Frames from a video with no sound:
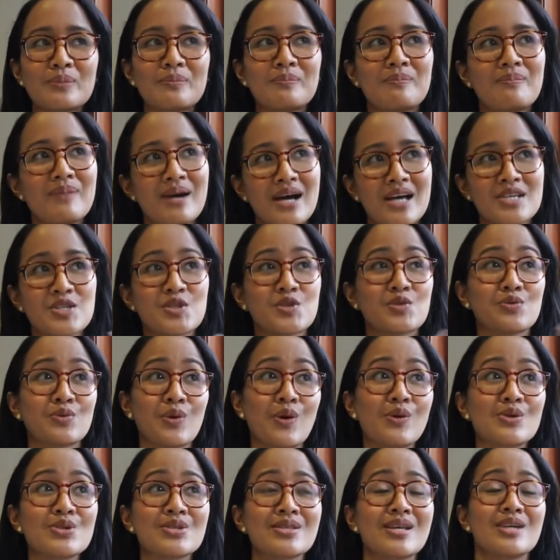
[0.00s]
musk,
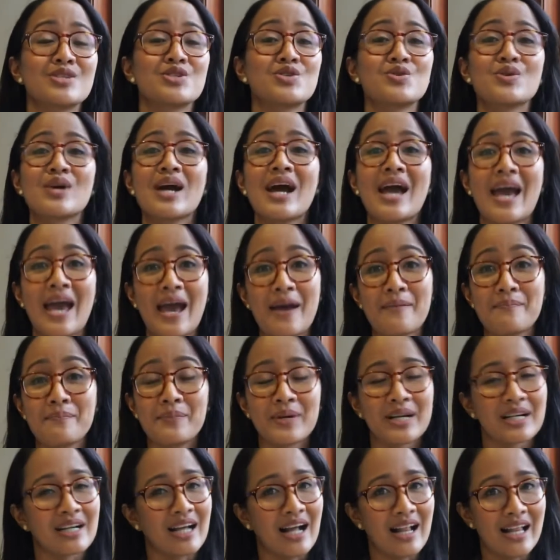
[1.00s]
rose dan juga
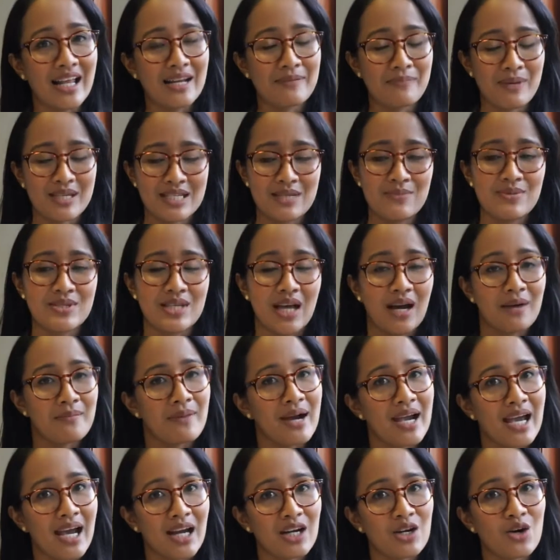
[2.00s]
amber kalian pasti bisa
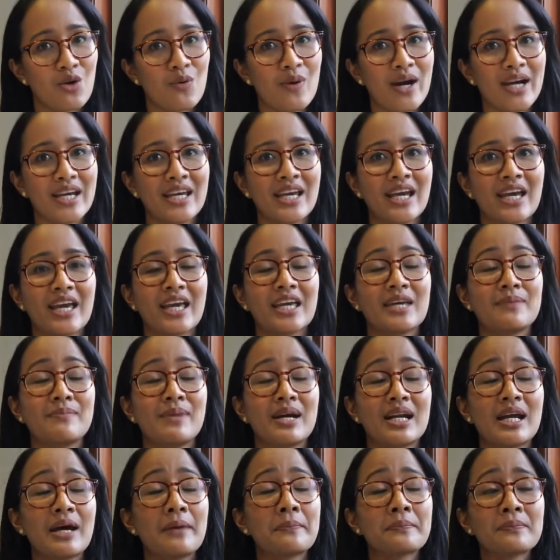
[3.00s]
kebayang dong wanginya kayak
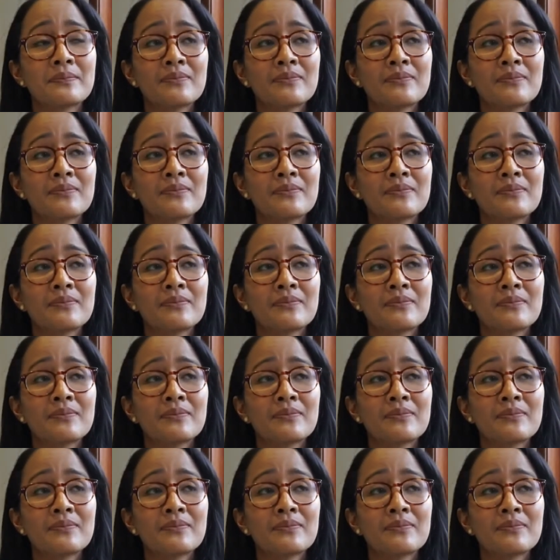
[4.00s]
gimana